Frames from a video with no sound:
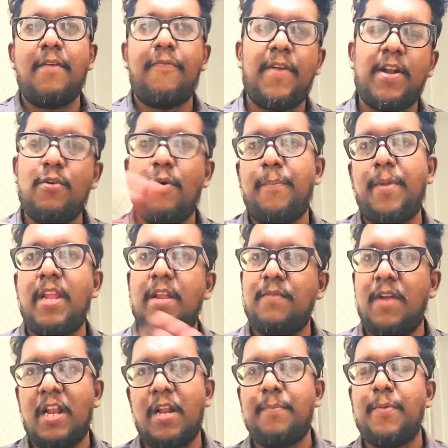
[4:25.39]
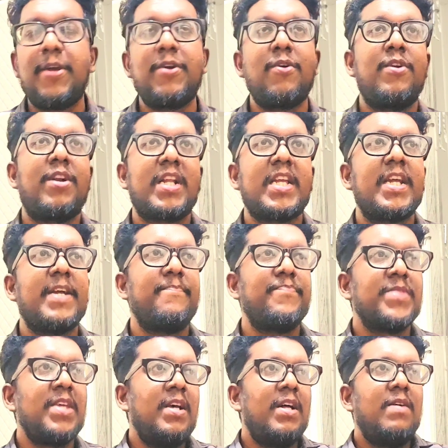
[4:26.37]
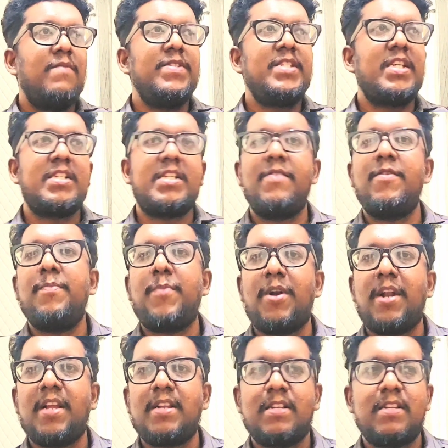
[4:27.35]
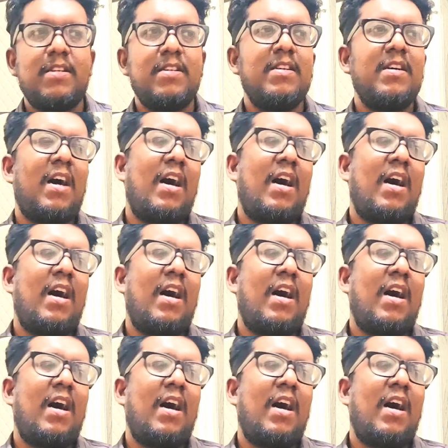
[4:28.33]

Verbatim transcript: டிஃப்ரெண்ட் ஒப்பீனியன் வெளியில் போய்கொண்டிருக்கேன் விஜய் டிவி ப்ராடக்ட்டு